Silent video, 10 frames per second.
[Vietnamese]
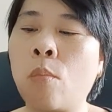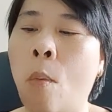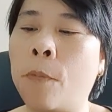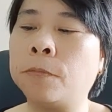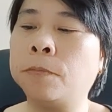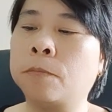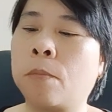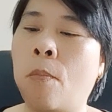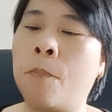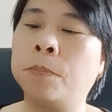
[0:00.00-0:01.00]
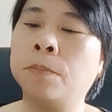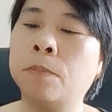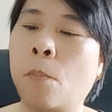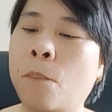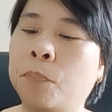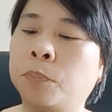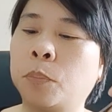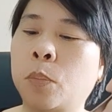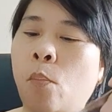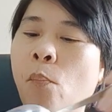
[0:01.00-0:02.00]
báo cáo lợi nhuận liên
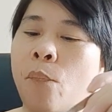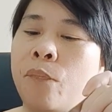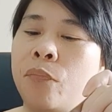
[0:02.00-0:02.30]
quốc gia